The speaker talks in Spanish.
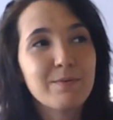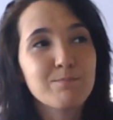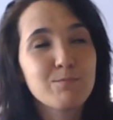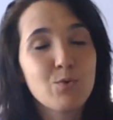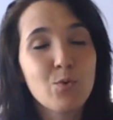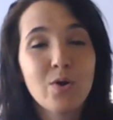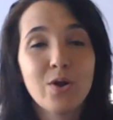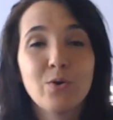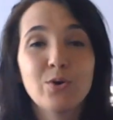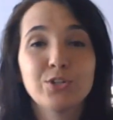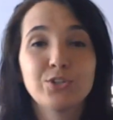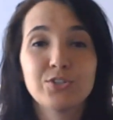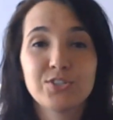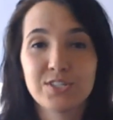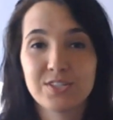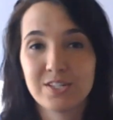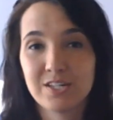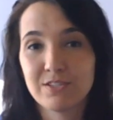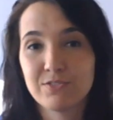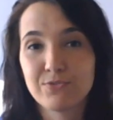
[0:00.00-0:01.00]
luego esto
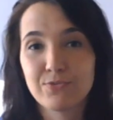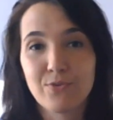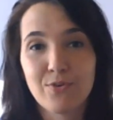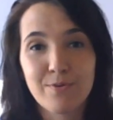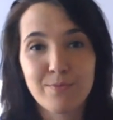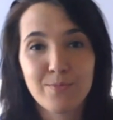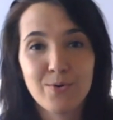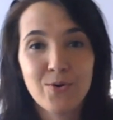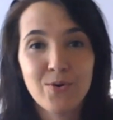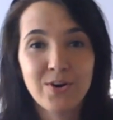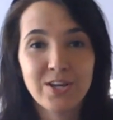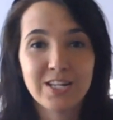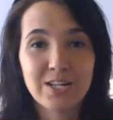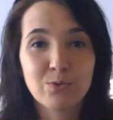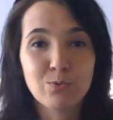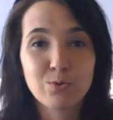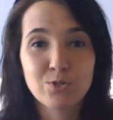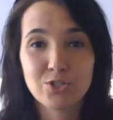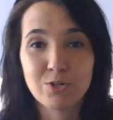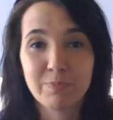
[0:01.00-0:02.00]
se transformó en
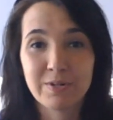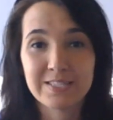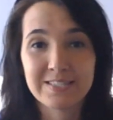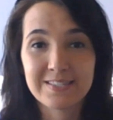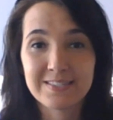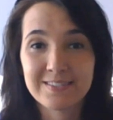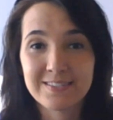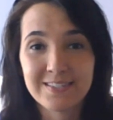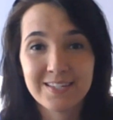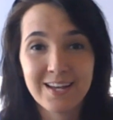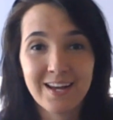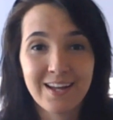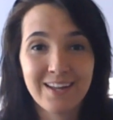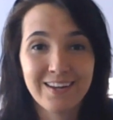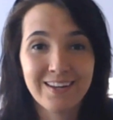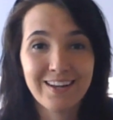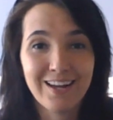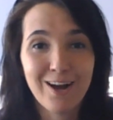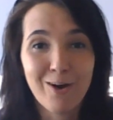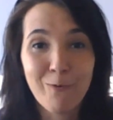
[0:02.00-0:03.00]
el curso
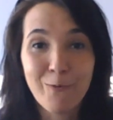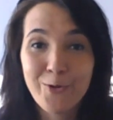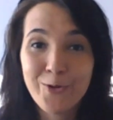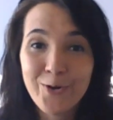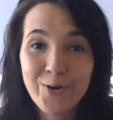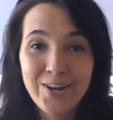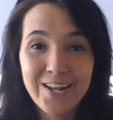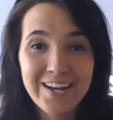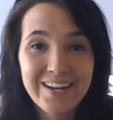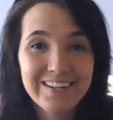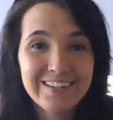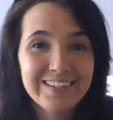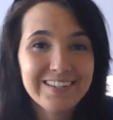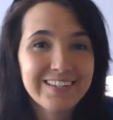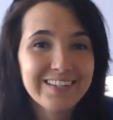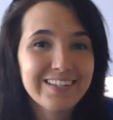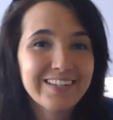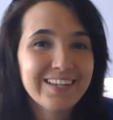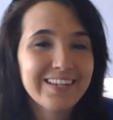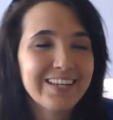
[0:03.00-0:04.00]
presencial Aurora,
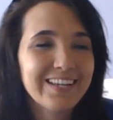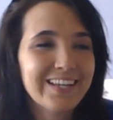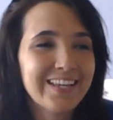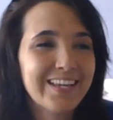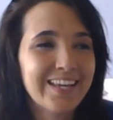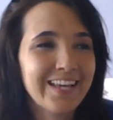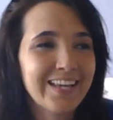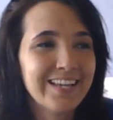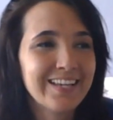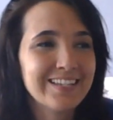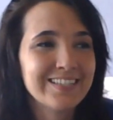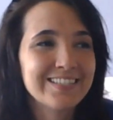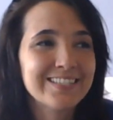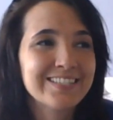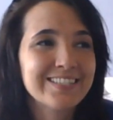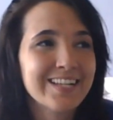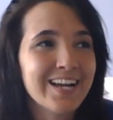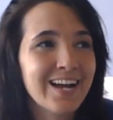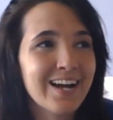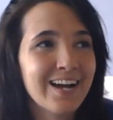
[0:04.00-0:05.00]
que
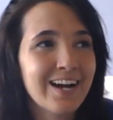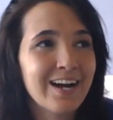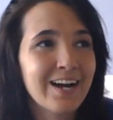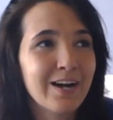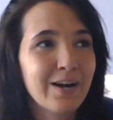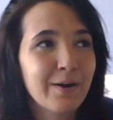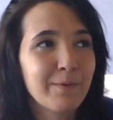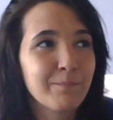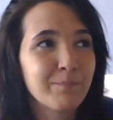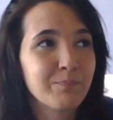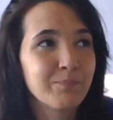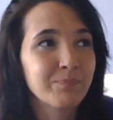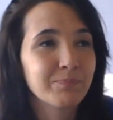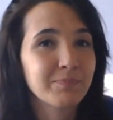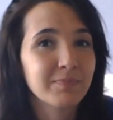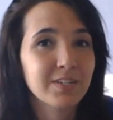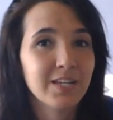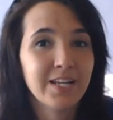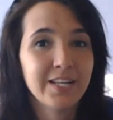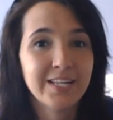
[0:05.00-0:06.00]
ya mm,
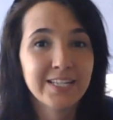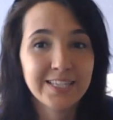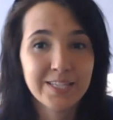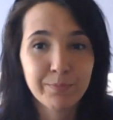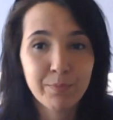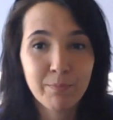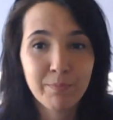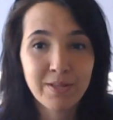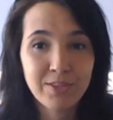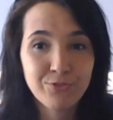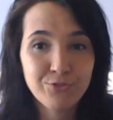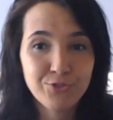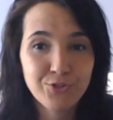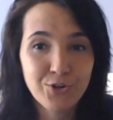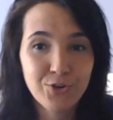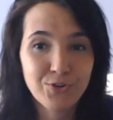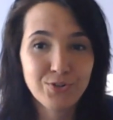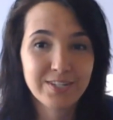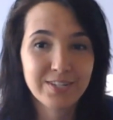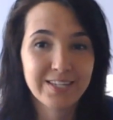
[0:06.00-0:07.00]
en este
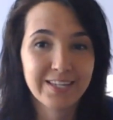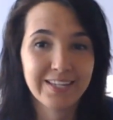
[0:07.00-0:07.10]
momento,